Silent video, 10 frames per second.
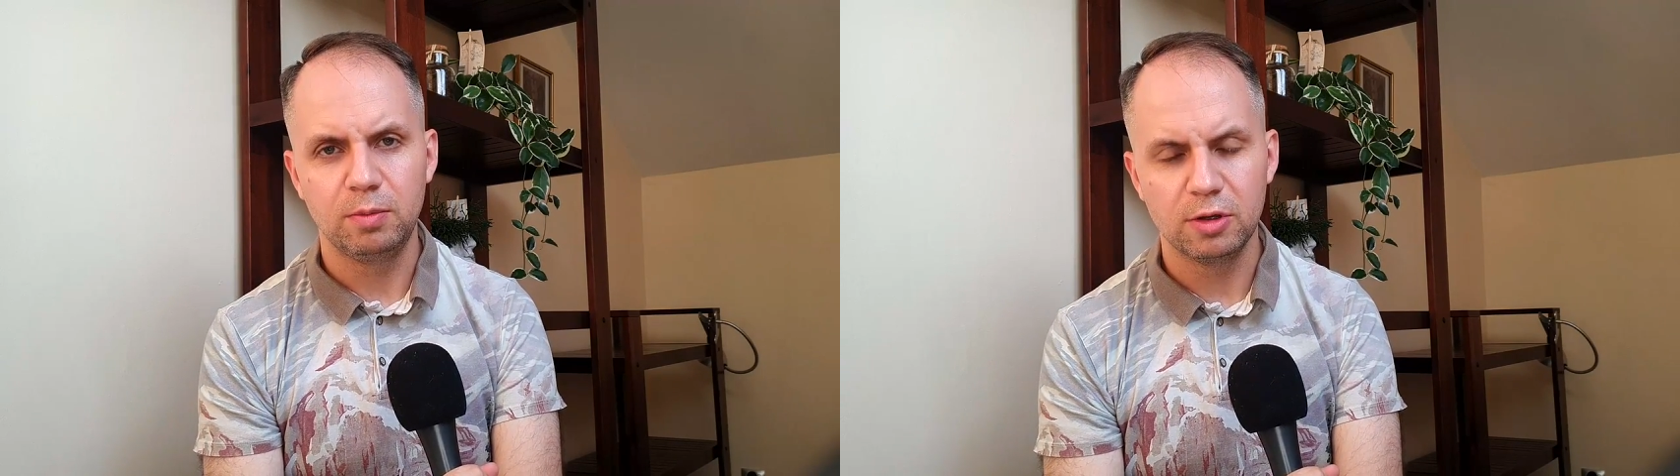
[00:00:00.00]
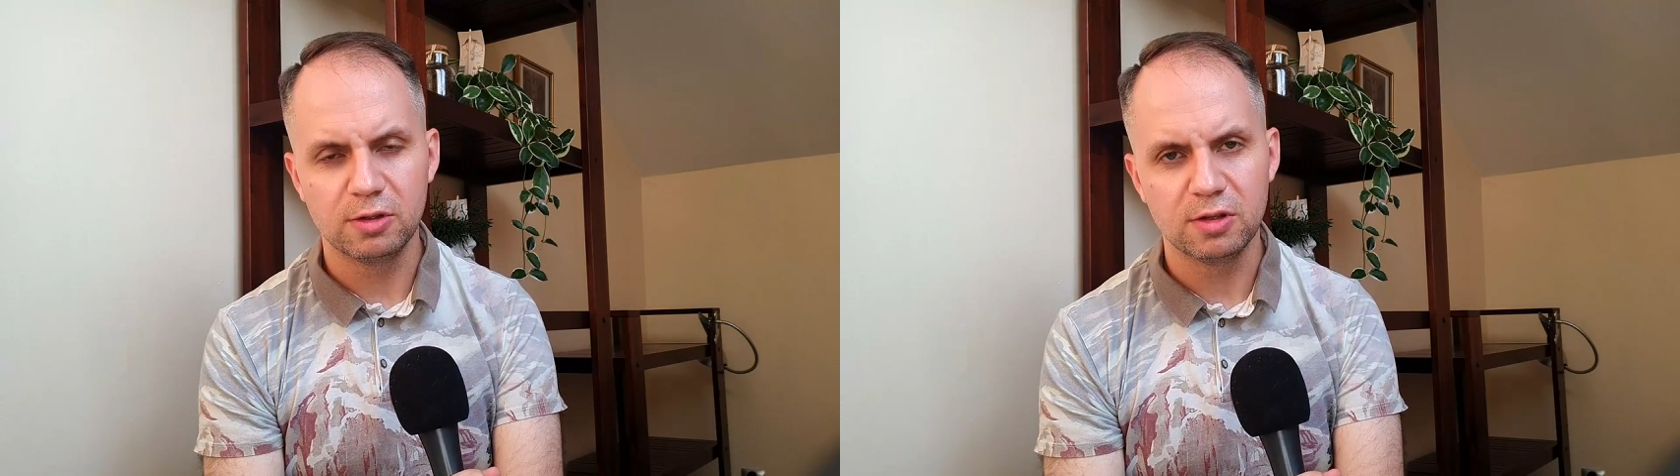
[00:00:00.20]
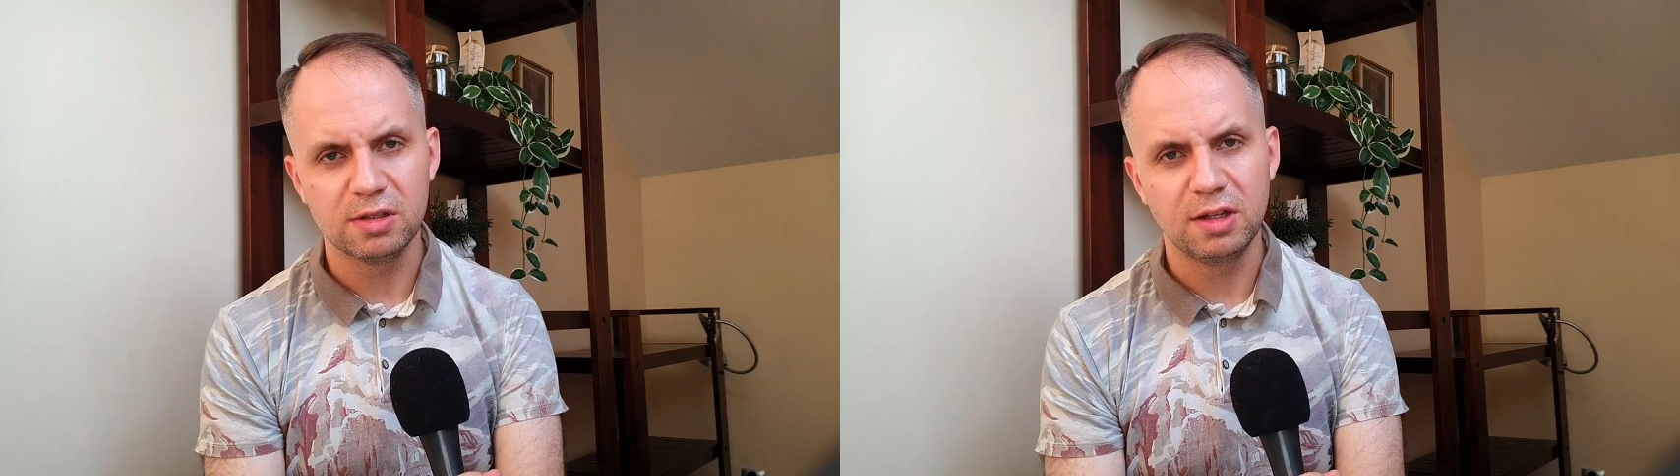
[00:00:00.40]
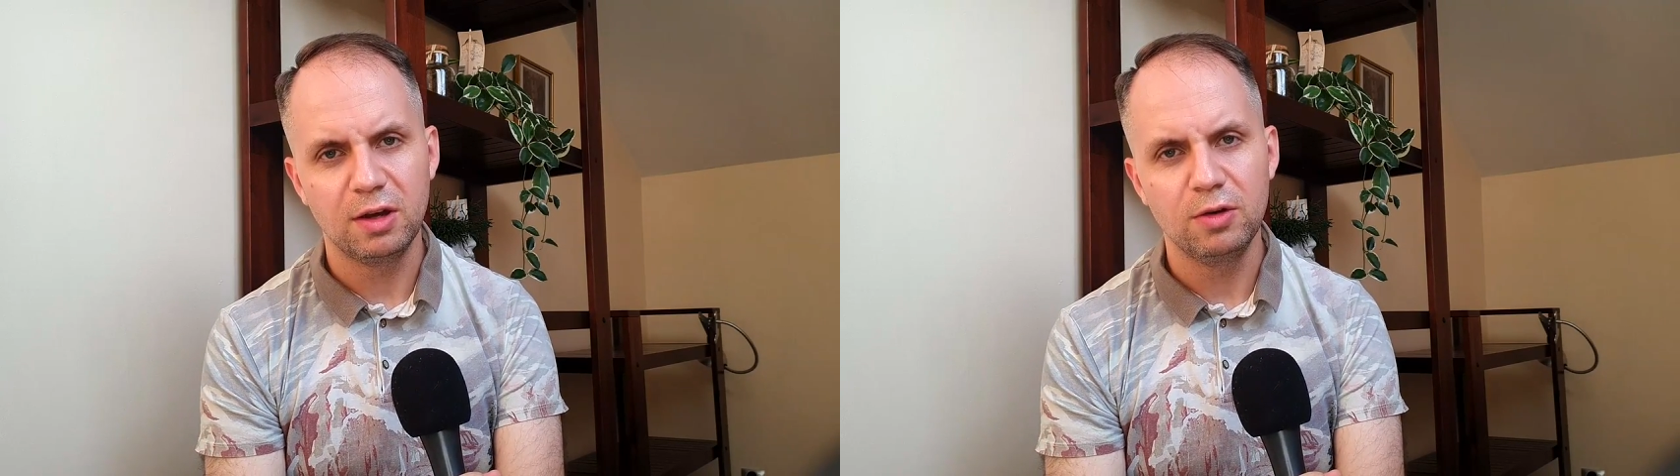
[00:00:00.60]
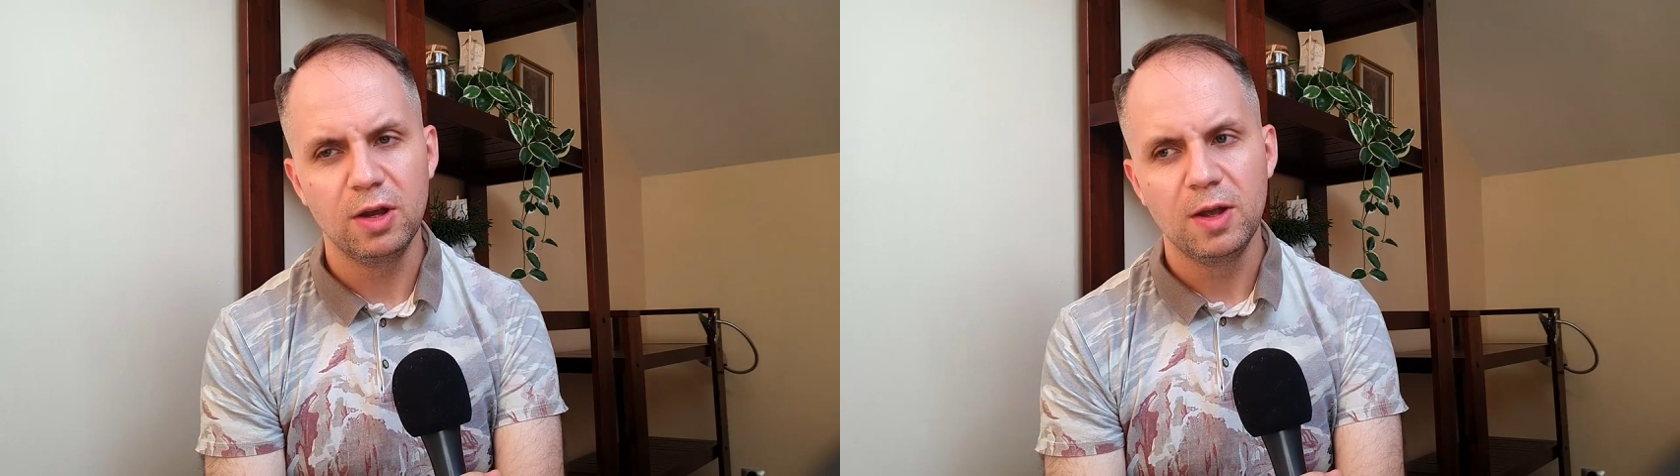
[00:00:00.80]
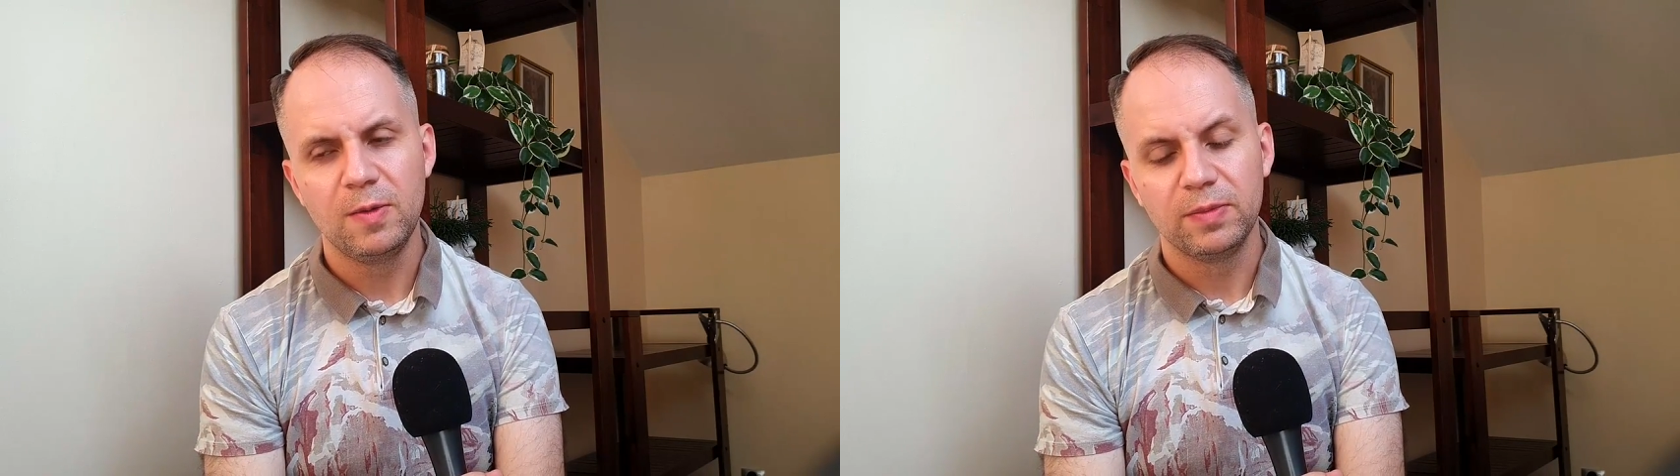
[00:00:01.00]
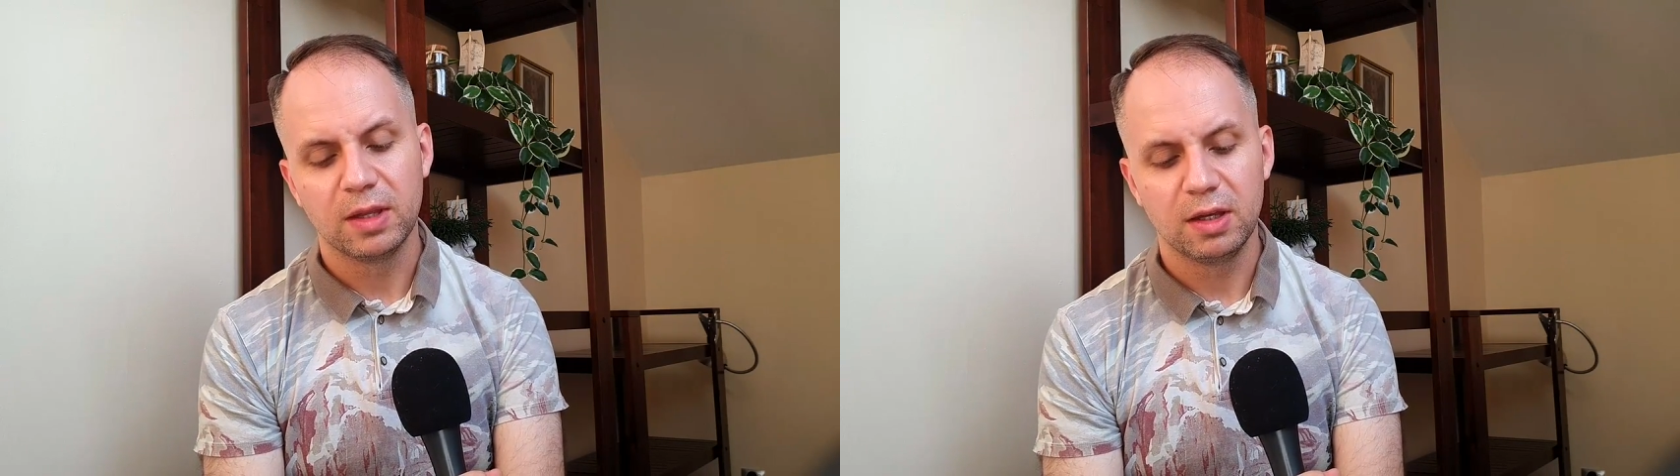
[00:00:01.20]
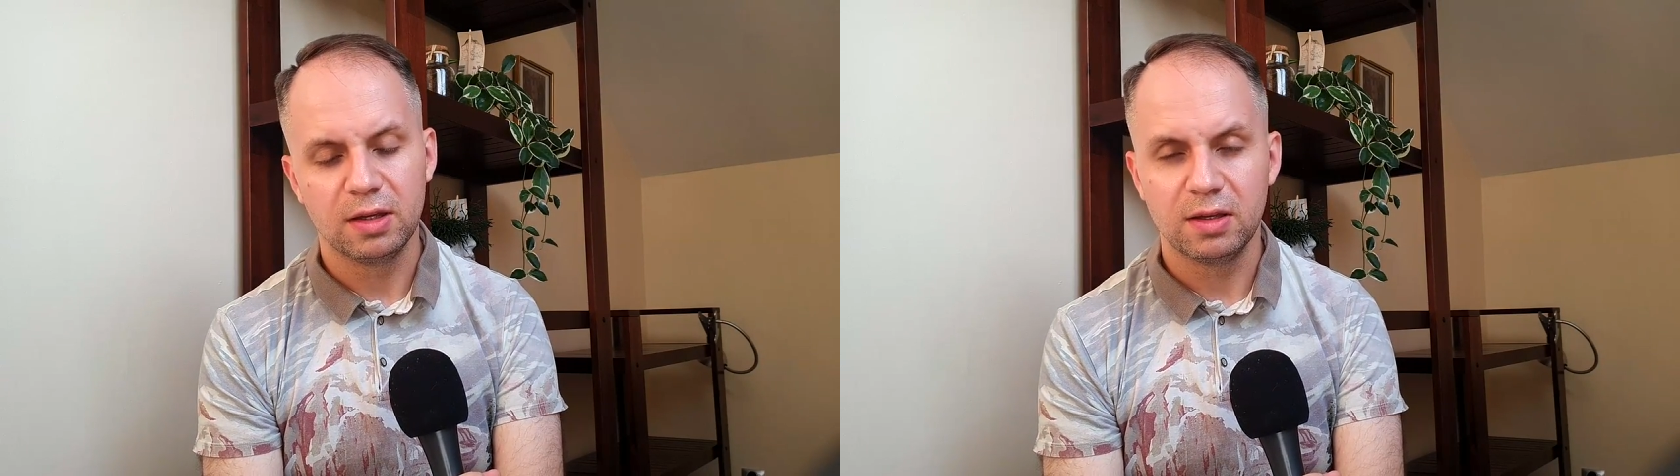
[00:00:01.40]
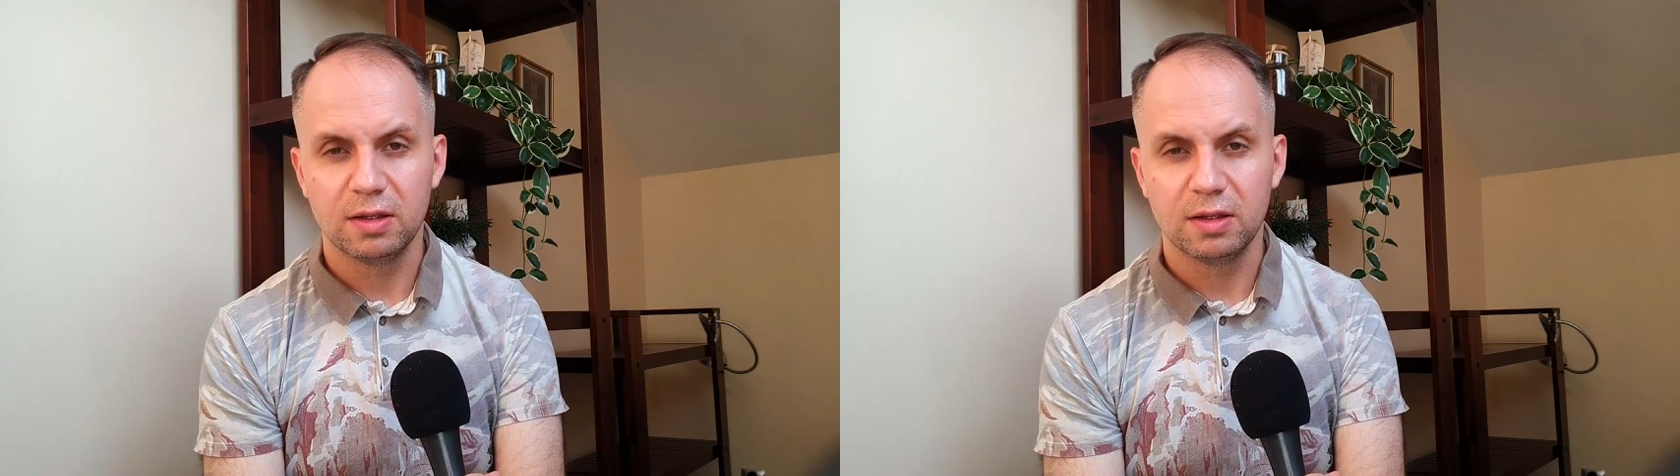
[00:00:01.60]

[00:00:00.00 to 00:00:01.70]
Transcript: pozostał y,